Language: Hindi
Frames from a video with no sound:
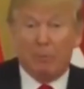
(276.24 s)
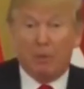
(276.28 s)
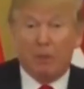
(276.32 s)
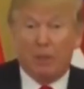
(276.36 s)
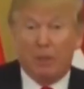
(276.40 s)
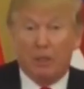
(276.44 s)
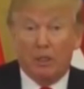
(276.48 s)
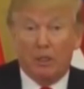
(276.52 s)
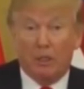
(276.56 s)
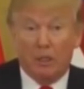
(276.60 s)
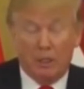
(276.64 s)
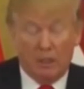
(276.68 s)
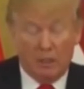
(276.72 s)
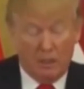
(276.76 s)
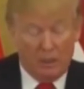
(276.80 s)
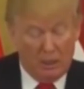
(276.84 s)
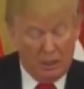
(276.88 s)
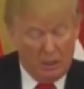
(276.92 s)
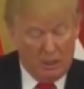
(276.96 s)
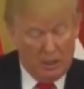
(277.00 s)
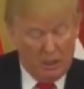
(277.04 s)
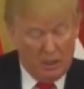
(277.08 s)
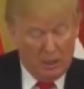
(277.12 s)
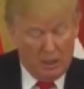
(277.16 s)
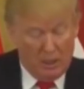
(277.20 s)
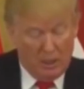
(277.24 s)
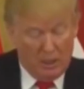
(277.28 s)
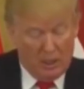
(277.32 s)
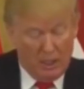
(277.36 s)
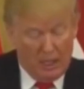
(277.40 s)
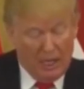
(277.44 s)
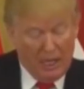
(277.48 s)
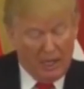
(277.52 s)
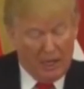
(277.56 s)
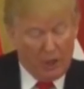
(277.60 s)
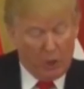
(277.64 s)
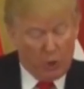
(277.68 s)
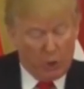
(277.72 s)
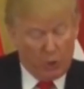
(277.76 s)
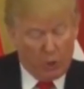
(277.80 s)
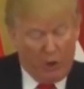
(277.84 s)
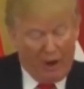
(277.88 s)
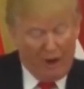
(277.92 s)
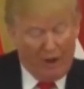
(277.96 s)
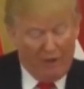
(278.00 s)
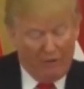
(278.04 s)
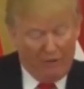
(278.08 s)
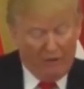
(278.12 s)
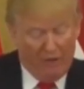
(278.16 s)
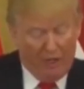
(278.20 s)
कहना है कि चीन हमेशा कवानीन के
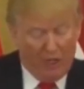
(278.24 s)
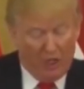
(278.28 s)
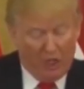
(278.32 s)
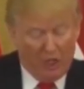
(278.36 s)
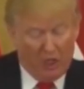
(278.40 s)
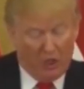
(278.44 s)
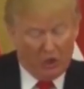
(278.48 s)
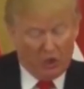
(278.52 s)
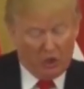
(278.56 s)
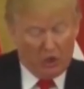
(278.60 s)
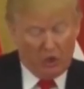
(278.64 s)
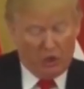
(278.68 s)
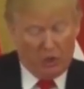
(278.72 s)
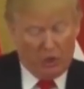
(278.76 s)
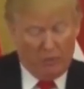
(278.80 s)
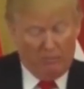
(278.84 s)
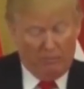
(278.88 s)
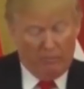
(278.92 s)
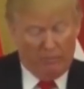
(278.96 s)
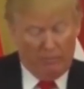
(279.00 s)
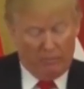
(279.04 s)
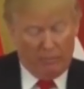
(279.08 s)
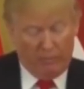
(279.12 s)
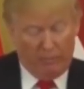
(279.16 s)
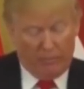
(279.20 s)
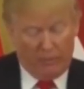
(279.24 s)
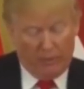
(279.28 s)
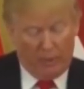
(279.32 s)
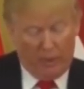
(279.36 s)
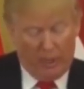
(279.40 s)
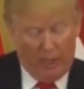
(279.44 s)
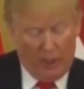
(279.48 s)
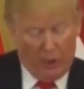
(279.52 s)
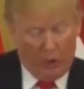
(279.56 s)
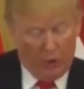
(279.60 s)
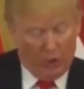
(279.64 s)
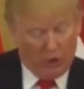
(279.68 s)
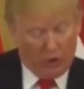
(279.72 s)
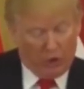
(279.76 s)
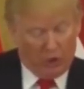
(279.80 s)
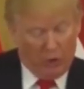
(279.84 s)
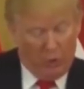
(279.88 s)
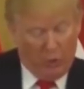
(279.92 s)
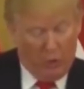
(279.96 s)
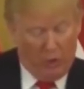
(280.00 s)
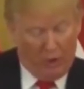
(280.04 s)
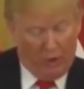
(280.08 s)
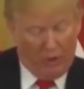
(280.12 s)
मुताबिक अपनी सरजमीन पर अमरीकी सिफारती